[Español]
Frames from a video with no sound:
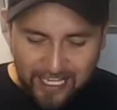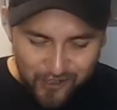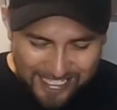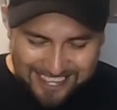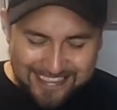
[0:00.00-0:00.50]
en
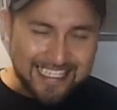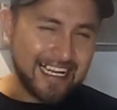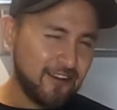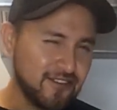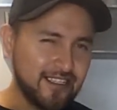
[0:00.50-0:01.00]
lo que se
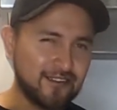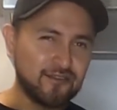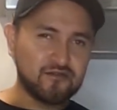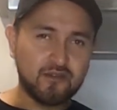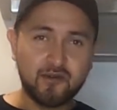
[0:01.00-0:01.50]
están cociendo
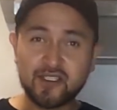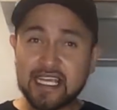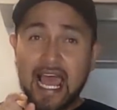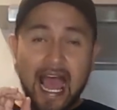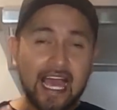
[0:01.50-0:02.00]
los
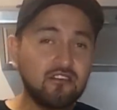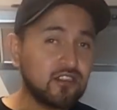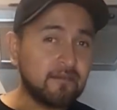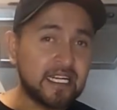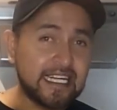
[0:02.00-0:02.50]
huevos, hay
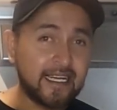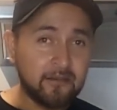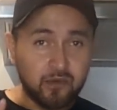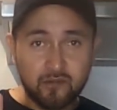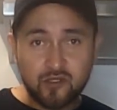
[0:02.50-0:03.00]
otra manera
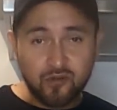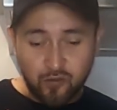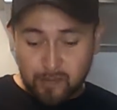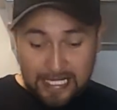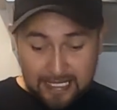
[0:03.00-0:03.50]
que podemos
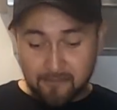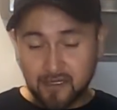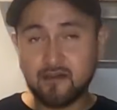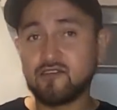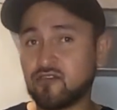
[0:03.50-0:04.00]
ocupar
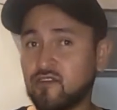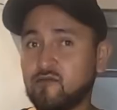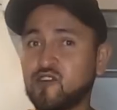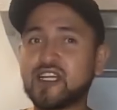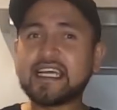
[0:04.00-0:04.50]
también nuestro
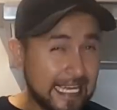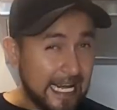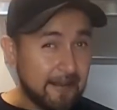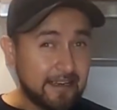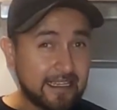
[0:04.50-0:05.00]
limón, que
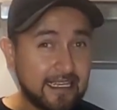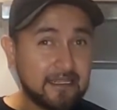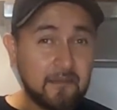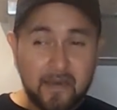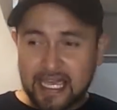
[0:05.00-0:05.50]
la
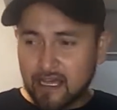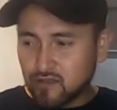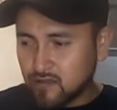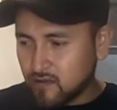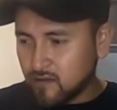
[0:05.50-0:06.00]
verdad me
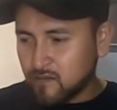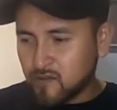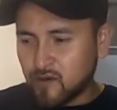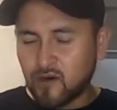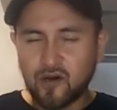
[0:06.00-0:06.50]
causó
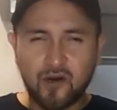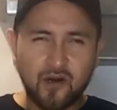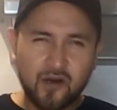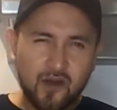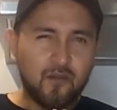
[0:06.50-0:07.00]

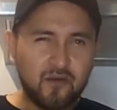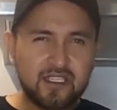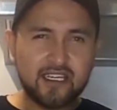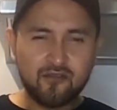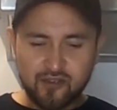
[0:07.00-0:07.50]
como
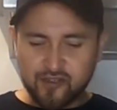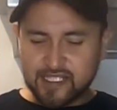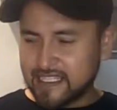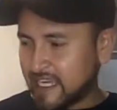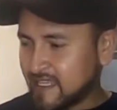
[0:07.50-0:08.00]
mucha
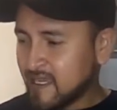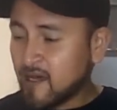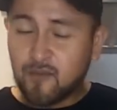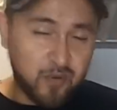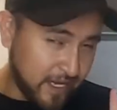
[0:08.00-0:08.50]
curiosidad
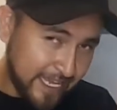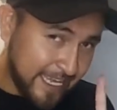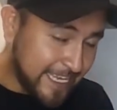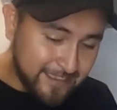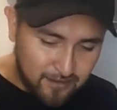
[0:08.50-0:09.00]

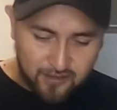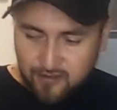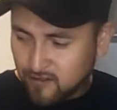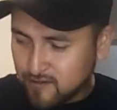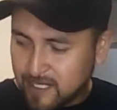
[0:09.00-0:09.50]
porque esto
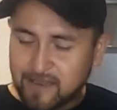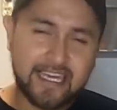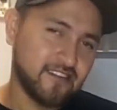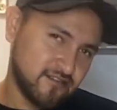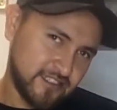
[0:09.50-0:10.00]
yo no lo
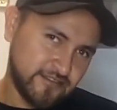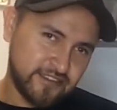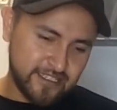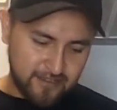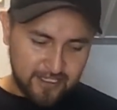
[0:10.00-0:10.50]
sabía, no sé si
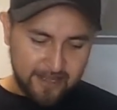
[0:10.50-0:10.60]
ustedes lo